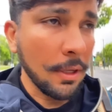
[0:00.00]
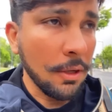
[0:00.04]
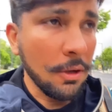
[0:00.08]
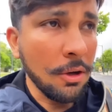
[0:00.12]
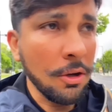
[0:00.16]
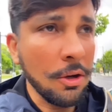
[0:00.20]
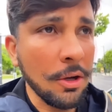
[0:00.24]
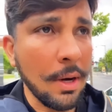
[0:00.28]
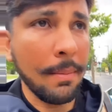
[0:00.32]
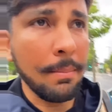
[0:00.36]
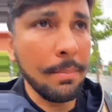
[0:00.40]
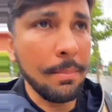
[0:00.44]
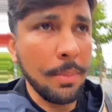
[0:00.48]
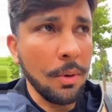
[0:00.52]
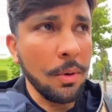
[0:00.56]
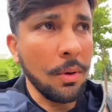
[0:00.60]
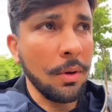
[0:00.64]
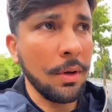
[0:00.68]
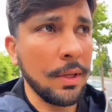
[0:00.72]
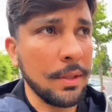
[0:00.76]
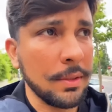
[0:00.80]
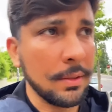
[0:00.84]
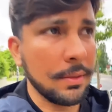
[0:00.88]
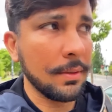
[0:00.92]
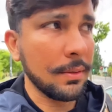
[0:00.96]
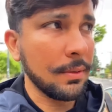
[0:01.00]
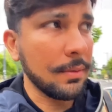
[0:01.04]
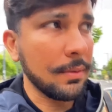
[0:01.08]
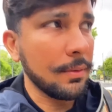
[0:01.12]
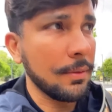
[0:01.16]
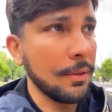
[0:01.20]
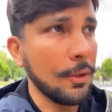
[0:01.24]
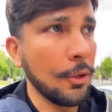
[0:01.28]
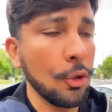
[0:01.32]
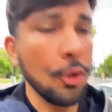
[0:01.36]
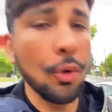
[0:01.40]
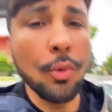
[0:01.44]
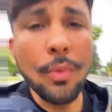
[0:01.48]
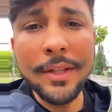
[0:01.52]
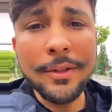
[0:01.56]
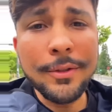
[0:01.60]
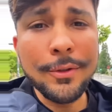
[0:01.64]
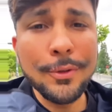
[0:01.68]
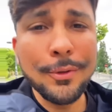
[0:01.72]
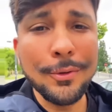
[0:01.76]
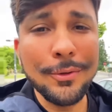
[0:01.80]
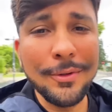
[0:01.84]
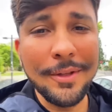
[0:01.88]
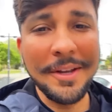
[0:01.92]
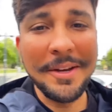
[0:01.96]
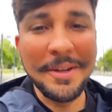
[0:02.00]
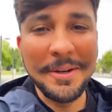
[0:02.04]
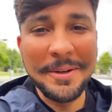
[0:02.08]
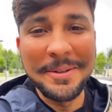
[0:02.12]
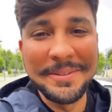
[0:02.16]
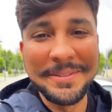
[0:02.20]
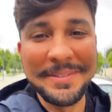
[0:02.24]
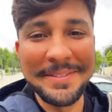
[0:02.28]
Ora, bolas, eu não aguento isso não.